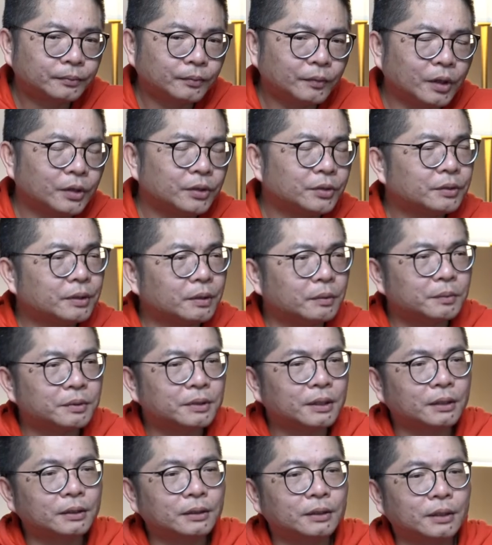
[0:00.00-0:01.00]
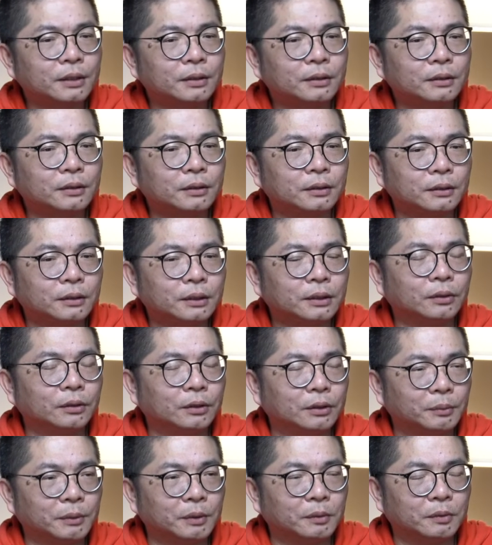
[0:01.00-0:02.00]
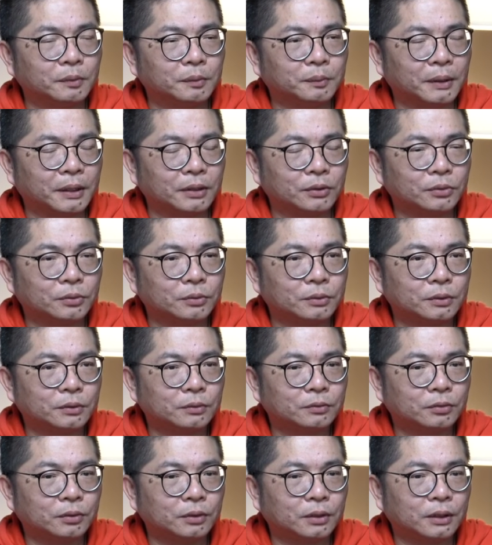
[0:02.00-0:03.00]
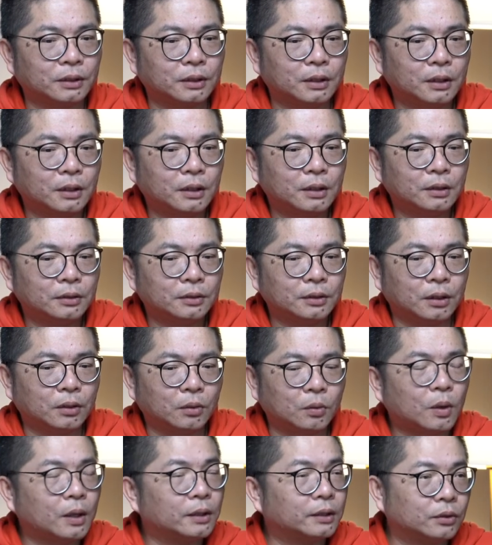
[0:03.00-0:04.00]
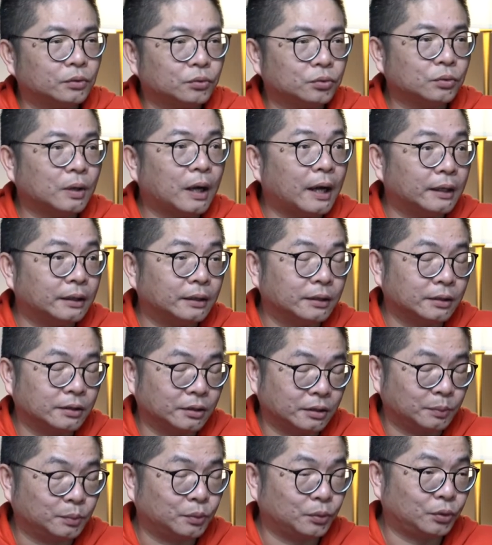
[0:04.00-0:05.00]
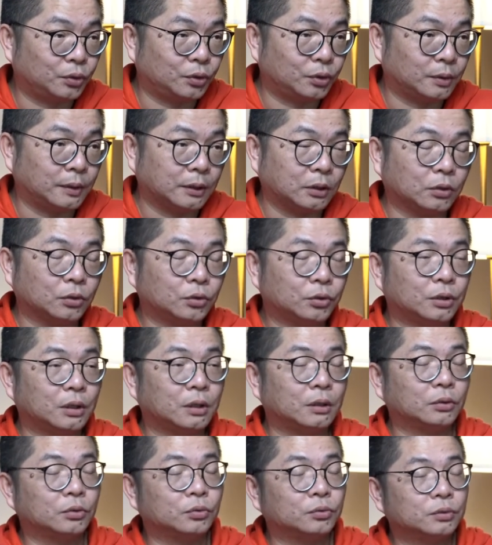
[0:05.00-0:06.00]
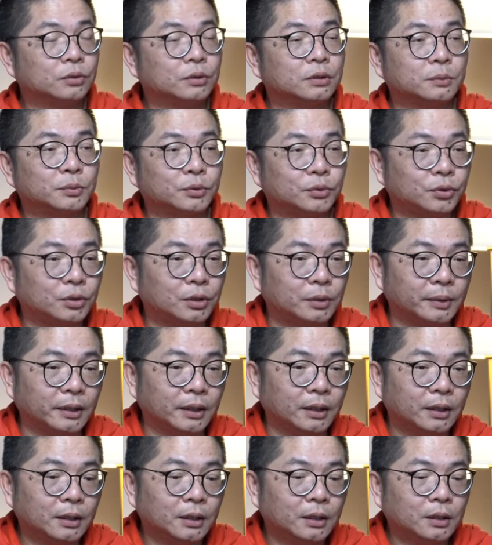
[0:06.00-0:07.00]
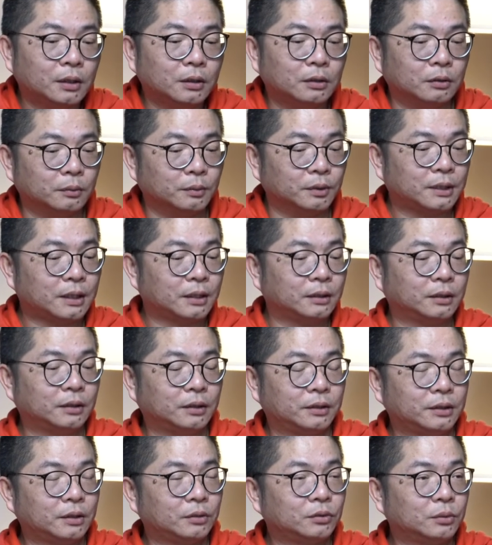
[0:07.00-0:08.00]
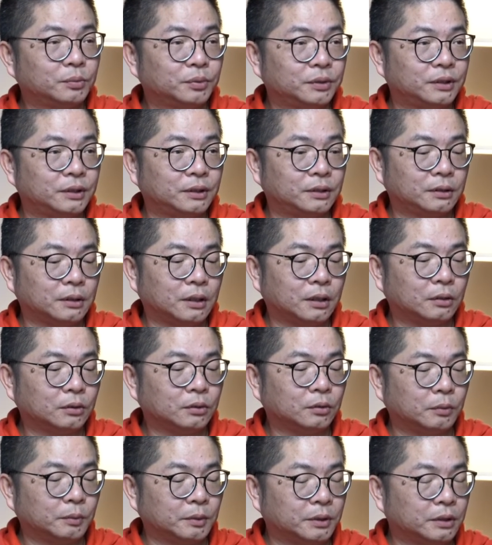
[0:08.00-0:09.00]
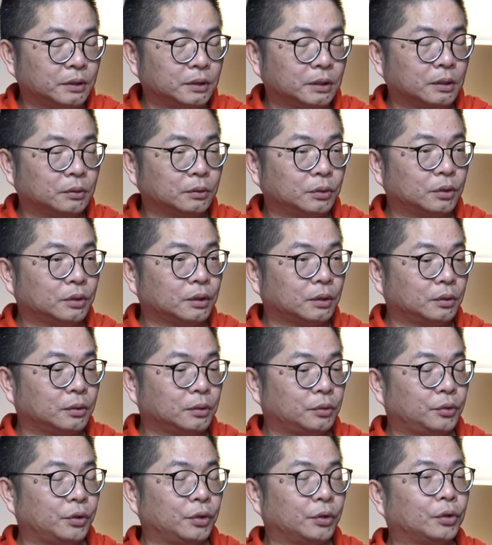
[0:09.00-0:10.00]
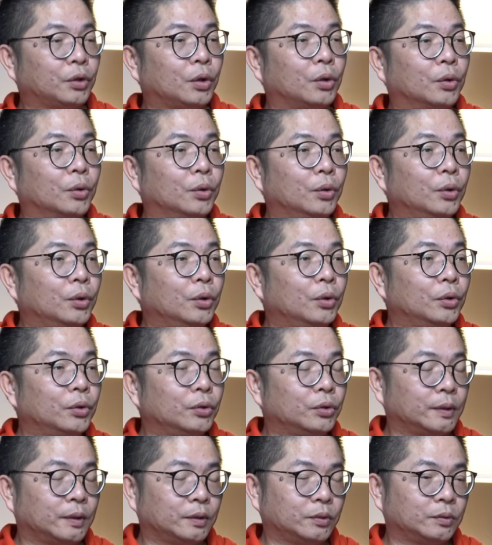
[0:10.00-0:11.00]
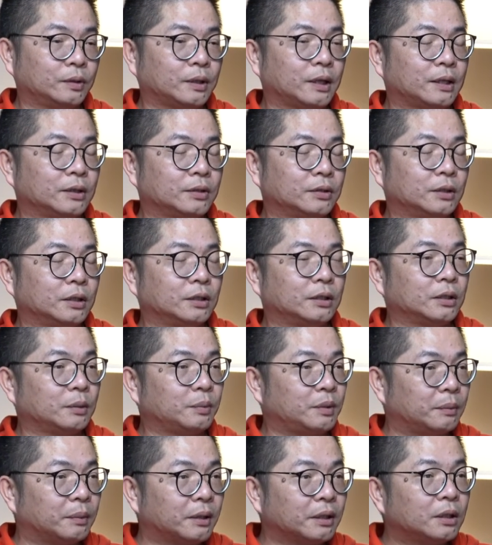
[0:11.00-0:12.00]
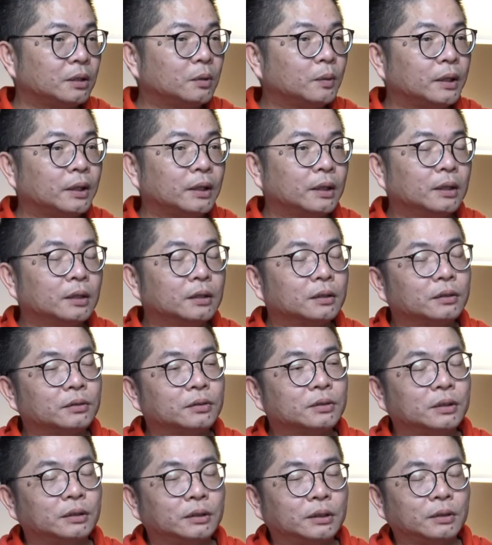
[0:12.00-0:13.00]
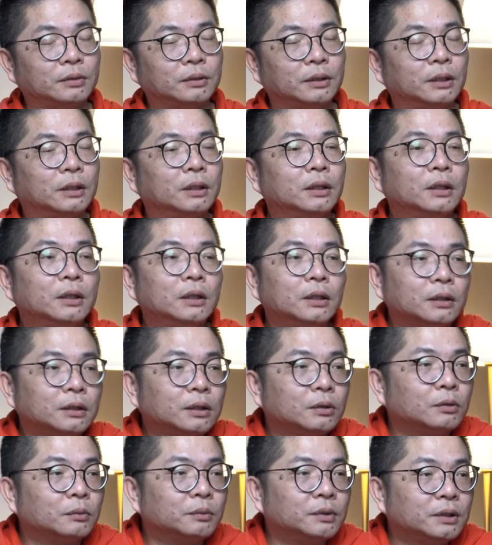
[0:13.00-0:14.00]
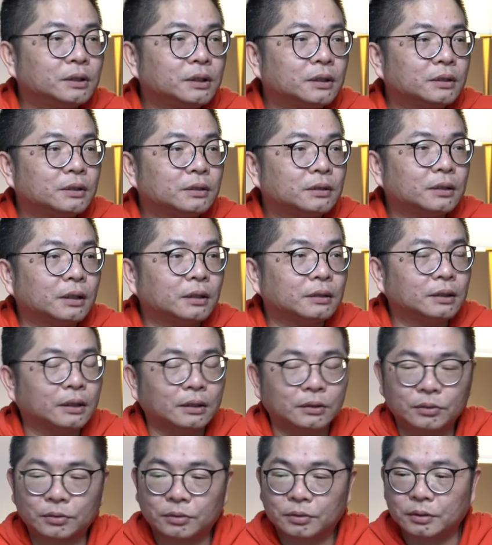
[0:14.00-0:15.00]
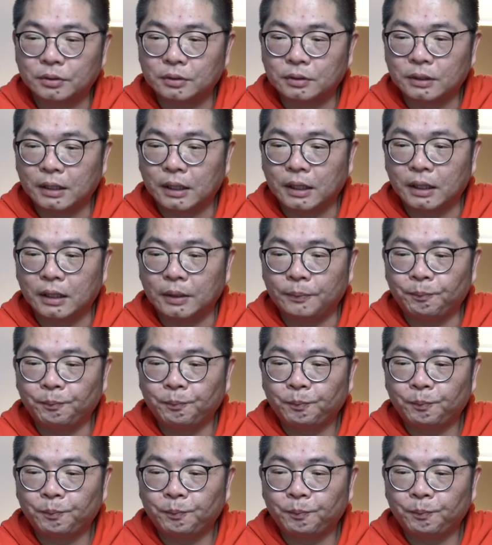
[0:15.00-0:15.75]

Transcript: 那就在我们上一天的内容里面，我们把说到叫跨境出海的十部曲是吧？多渠道出十部曲里面，我们看到了销售不行，然后我们一直到推到它的源头，对吧？从开始的这个品牌定位到市场调研。那我们今天其实讲一讲，就是在。